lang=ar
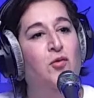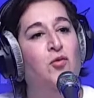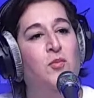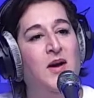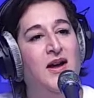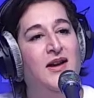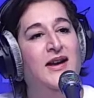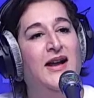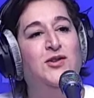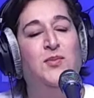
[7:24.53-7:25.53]
هما
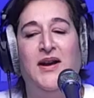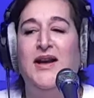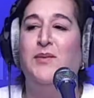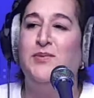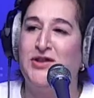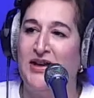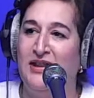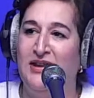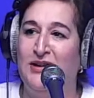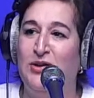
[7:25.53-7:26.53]
اللي عندهم علاقه
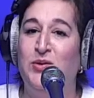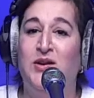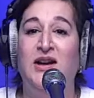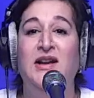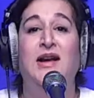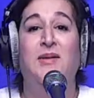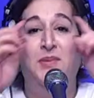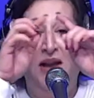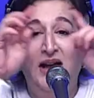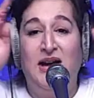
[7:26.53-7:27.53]
بالشيء هذا دونك
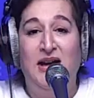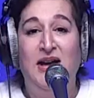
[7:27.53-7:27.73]
بالحق